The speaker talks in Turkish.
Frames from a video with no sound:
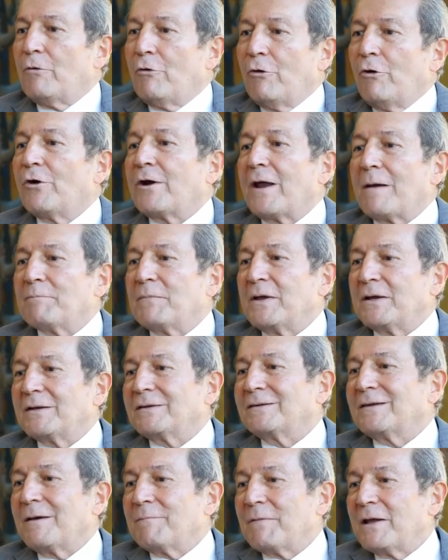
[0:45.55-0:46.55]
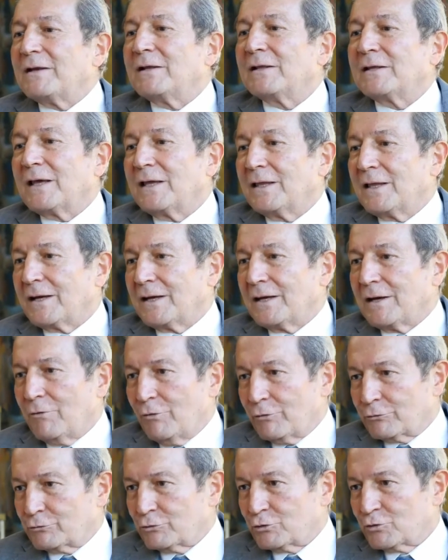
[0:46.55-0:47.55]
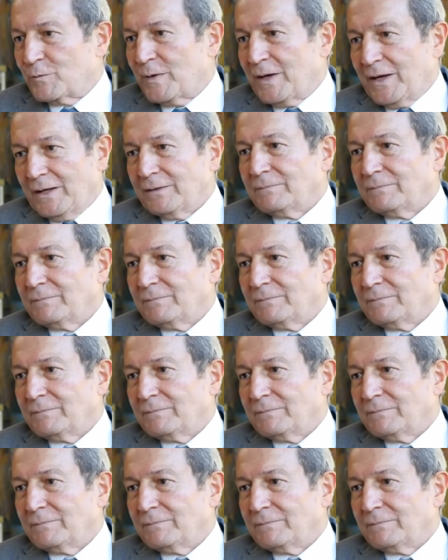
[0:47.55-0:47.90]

öğrenmenin temel ilkeleriyle örtüşmeyen,